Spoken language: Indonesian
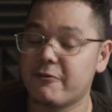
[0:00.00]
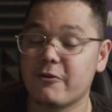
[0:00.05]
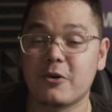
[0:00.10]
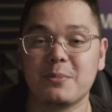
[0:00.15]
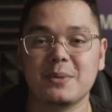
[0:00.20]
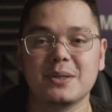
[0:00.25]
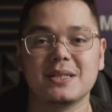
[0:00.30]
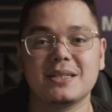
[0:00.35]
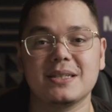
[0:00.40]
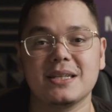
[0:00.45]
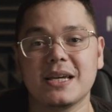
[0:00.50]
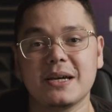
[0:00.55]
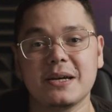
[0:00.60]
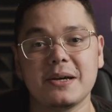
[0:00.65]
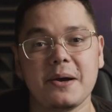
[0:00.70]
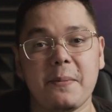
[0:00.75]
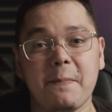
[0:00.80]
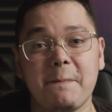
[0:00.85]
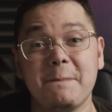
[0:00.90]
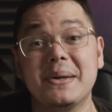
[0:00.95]

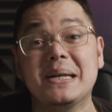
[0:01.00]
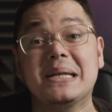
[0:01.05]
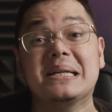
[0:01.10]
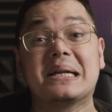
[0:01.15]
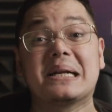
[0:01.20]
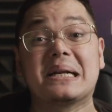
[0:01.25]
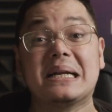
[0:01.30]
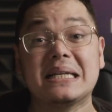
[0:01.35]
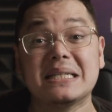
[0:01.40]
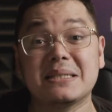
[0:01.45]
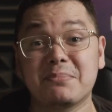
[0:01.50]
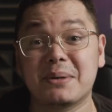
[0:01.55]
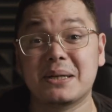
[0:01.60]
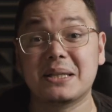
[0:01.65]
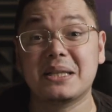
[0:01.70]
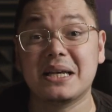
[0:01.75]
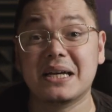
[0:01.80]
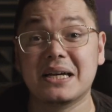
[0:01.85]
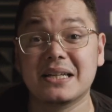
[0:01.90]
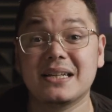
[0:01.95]
performancenya bener nih
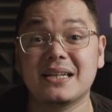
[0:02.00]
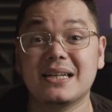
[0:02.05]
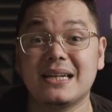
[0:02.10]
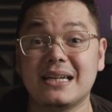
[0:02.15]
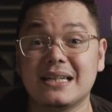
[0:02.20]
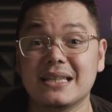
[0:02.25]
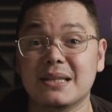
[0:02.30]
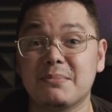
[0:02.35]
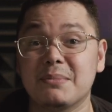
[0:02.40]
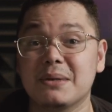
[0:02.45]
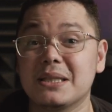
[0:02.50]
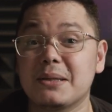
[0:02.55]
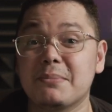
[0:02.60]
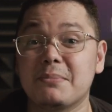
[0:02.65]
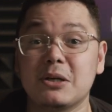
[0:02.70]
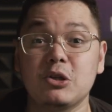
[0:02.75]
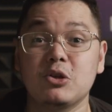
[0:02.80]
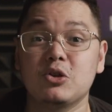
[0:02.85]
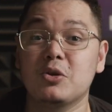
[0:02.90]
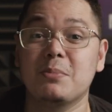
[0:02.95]
seperti yang
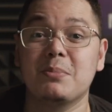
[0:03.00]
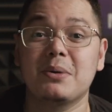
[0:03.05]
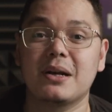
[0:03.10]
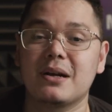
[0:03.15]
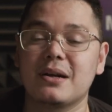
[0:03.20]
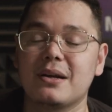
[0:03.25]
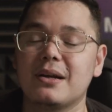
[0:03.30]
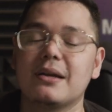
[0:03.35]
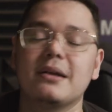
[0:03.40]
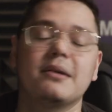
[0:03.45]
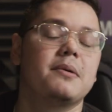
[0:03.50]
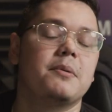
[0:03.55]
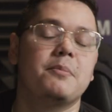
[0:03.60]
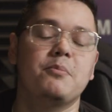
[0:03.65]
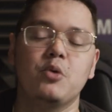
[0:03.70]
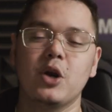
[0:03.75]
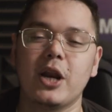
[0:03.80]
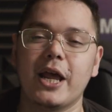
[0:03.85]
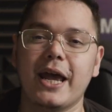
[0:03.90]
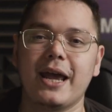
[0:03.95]
teman-teman youtuber
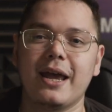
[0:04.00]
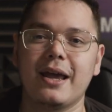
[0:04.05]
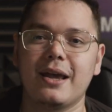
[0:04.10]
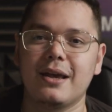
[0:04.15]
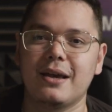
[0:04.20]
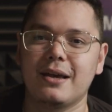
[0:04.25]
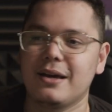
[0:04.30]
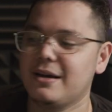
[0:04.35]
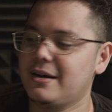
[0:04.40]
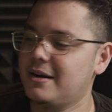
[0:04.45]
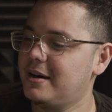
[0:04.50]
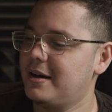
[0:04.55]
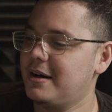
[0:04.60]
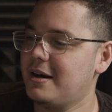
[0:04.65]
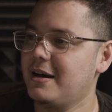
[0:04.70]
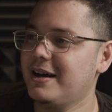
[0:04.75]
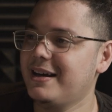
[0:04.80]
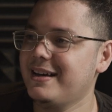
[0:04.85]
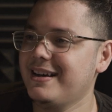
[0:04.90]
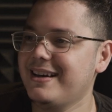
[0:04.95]
bule
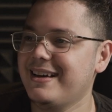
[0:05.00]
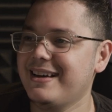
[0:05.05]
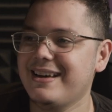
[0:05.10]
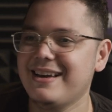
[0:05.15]
uh,